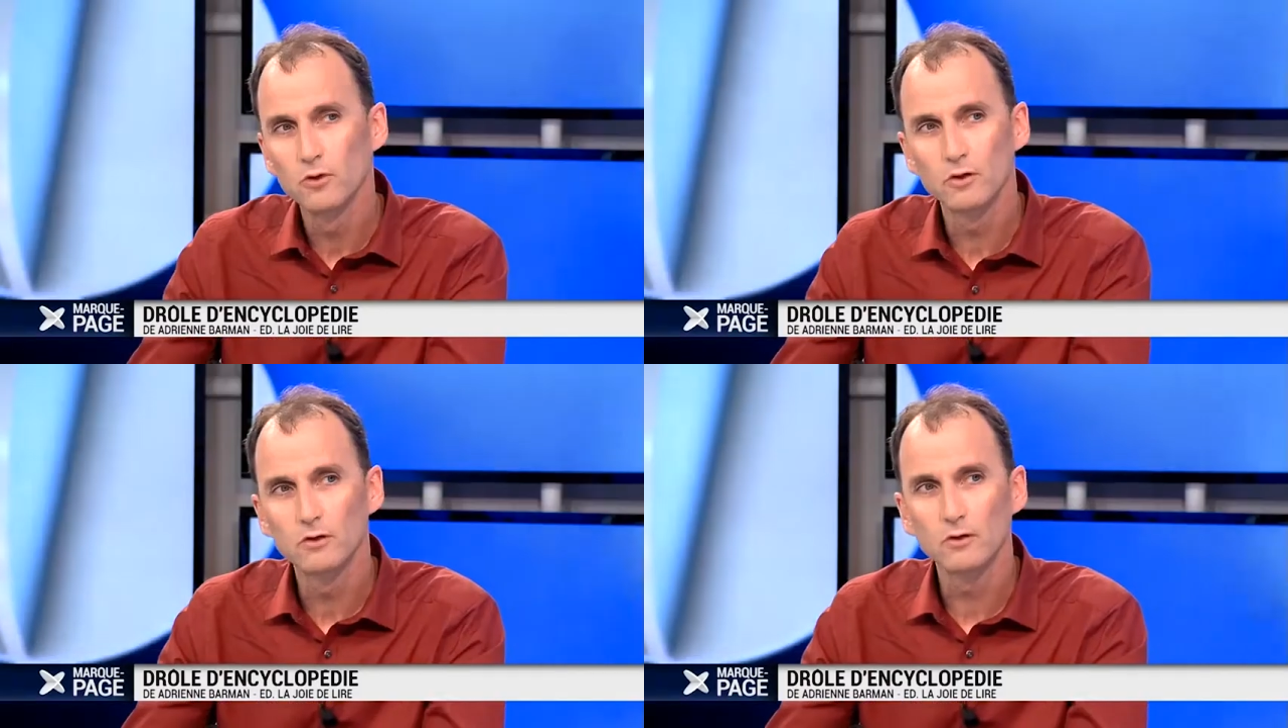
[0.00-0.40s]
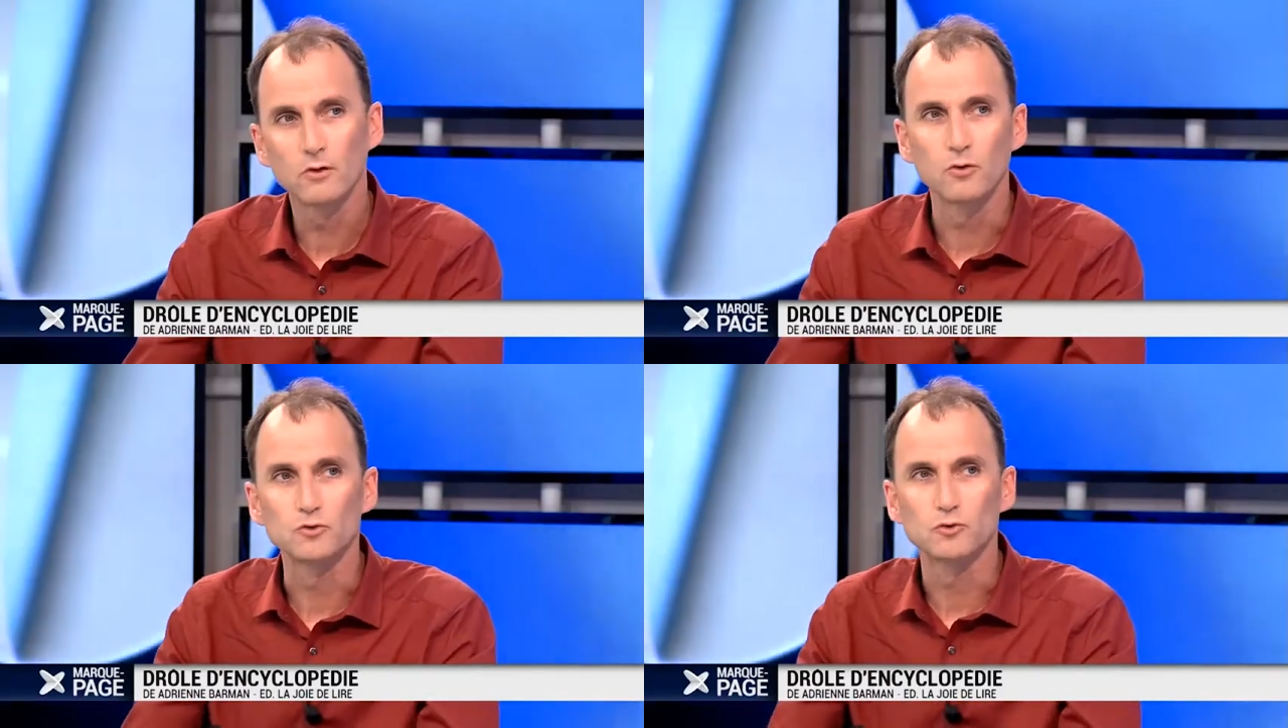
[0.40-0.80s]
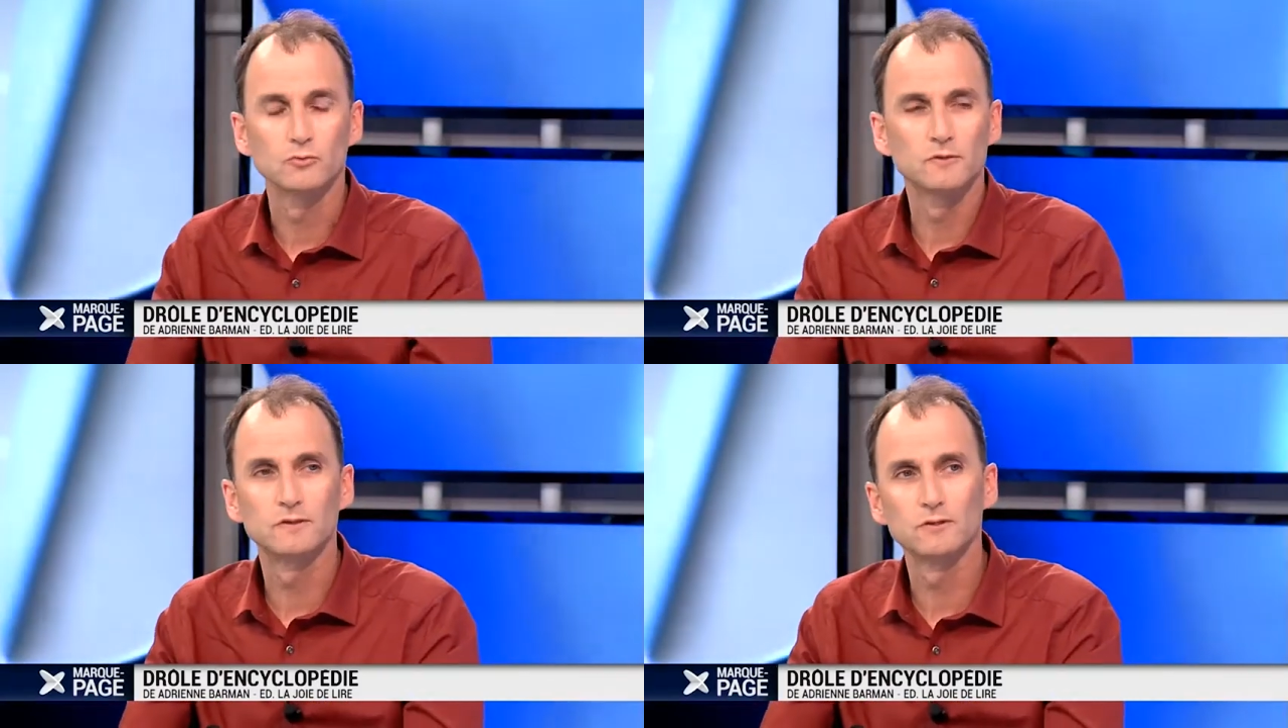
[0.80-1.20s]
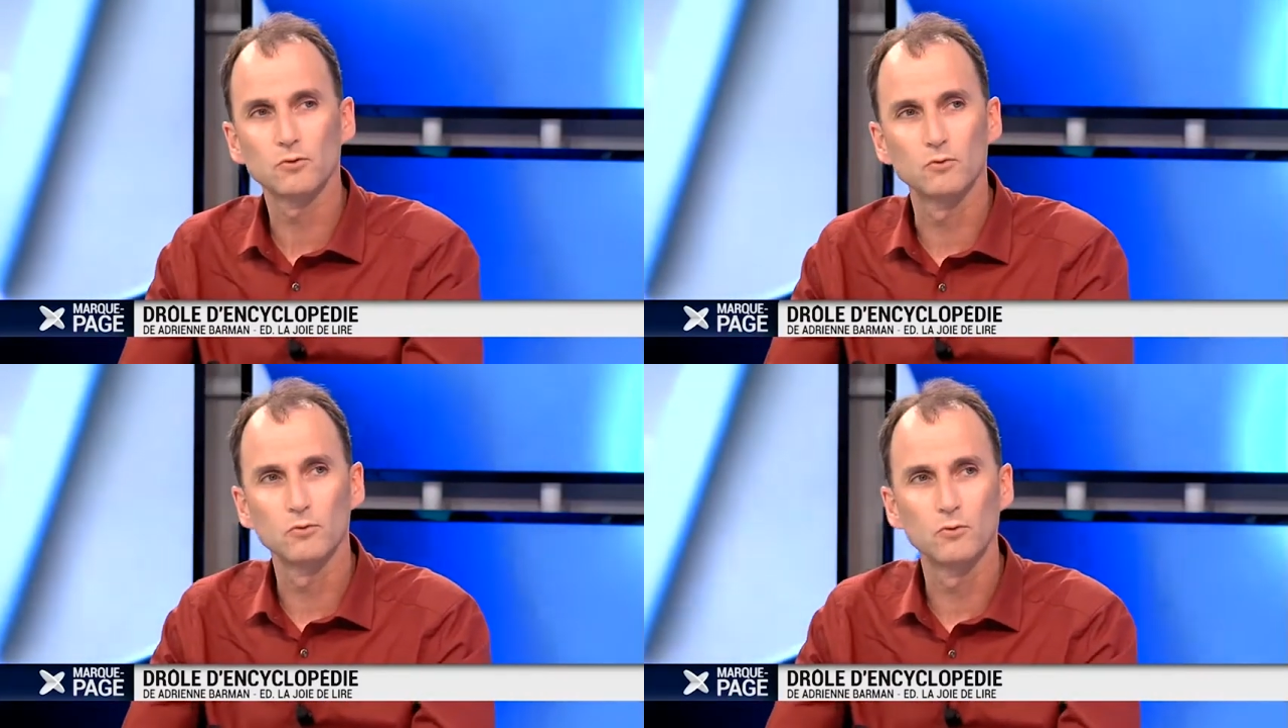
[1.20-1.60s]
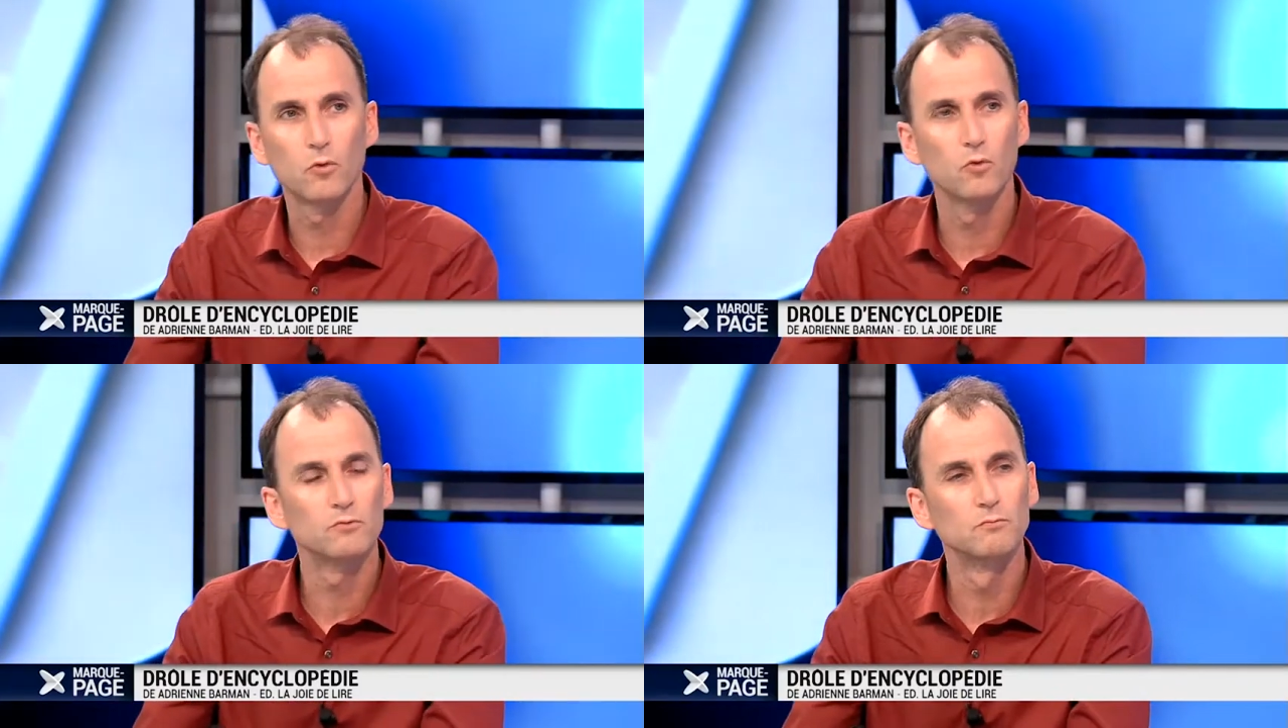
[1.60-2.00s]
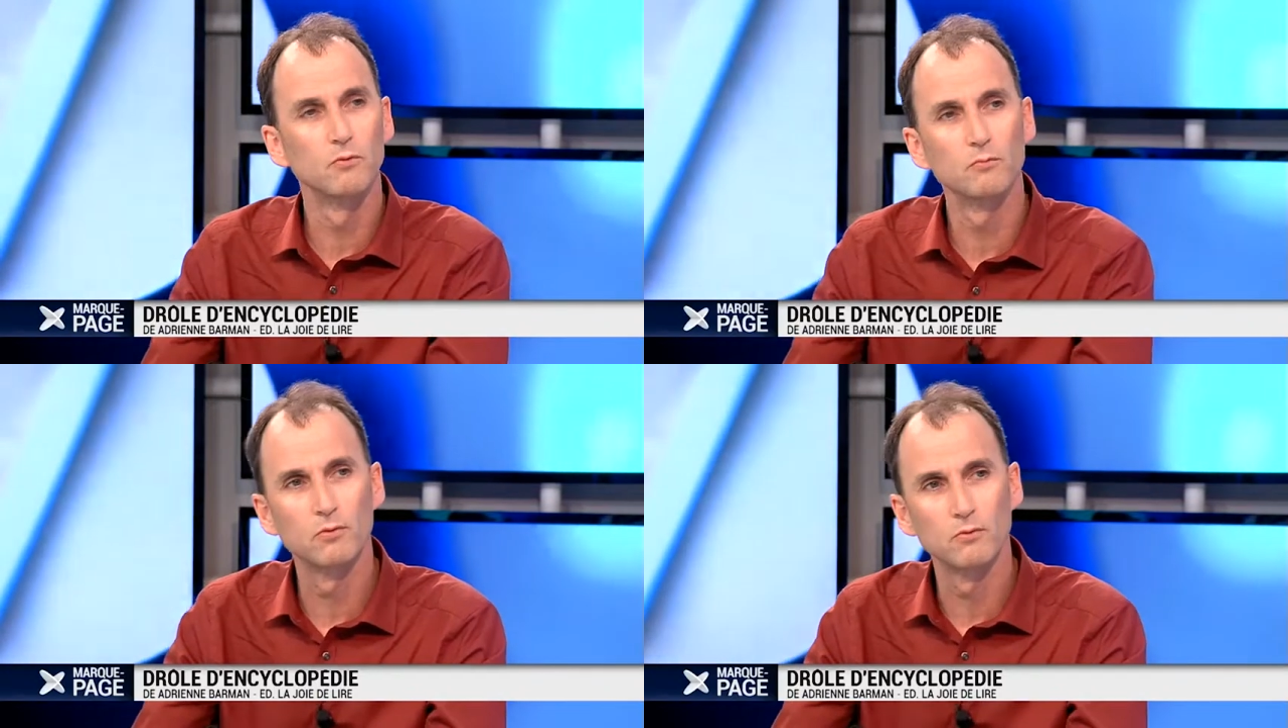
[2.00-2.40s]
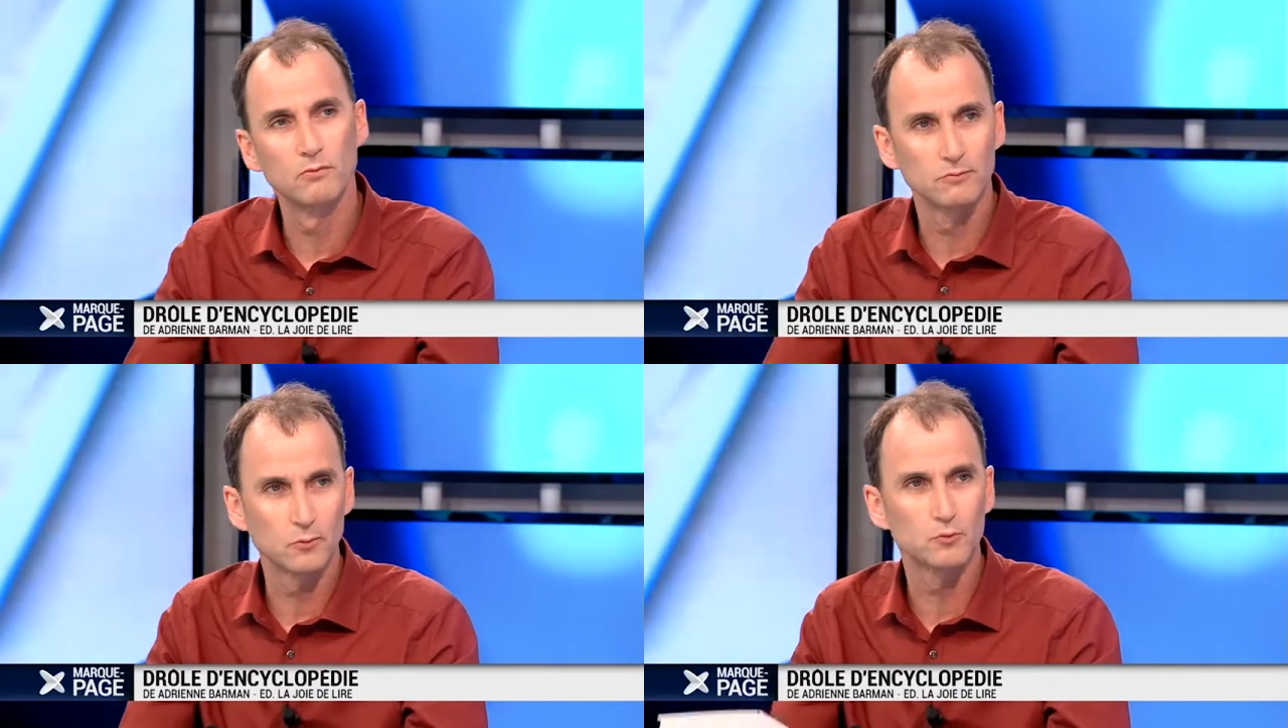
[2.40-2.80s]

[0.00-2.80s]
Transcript: couleur, euh, jaune citron, rose bonbon,